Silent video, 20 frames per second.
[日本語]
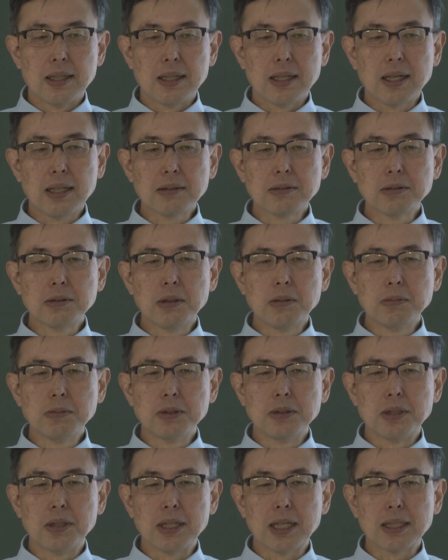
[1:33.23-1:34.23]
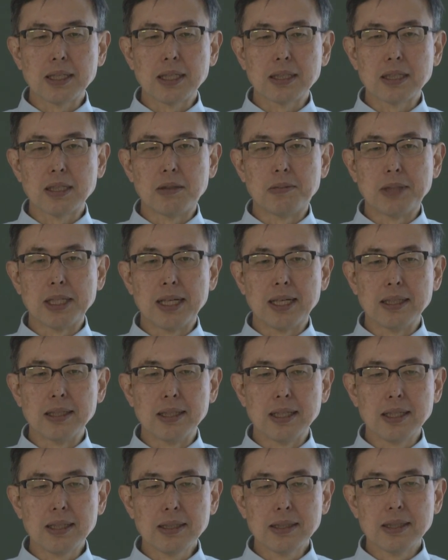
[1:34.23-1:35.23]
科学論文の書き方を学
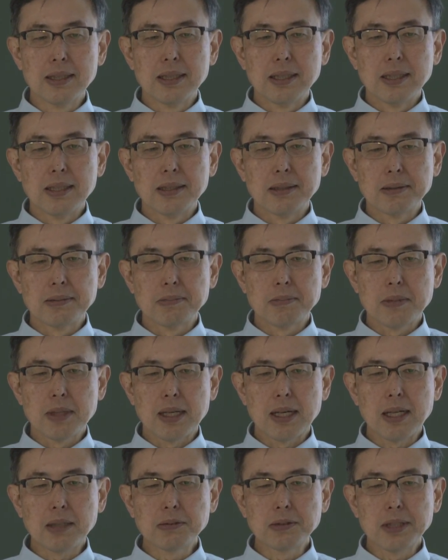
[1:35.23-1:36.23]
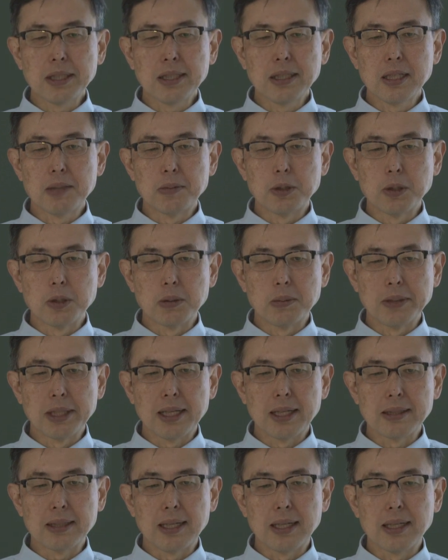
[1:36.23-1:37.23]
んで科学的なものの見
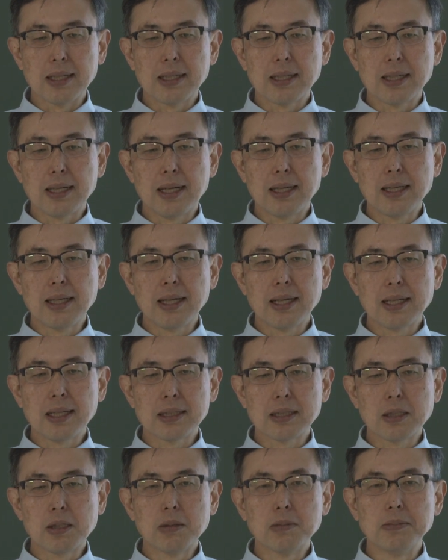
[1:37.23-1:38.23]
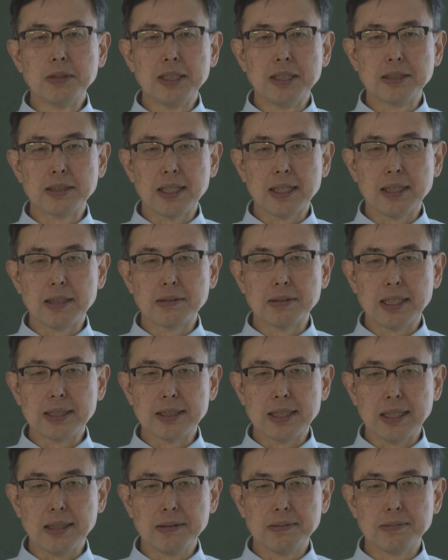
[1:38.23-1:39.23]
方考え方を身につけてくだ
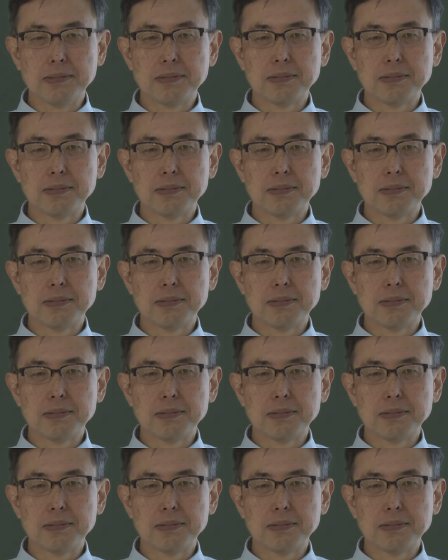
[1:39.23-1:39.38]
さい。